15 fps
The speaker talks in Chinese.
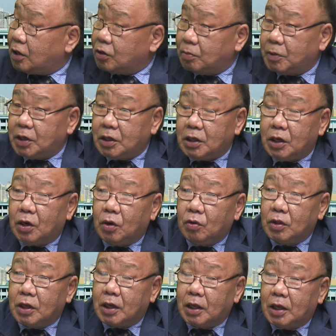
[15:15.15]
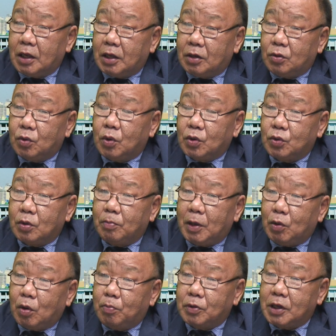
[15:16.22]
那么以后呢，如果说
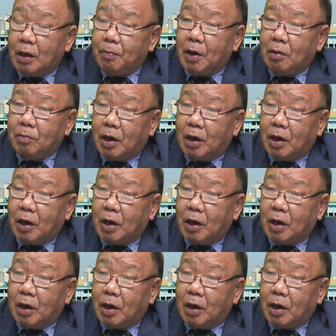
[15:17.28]
美国不再帮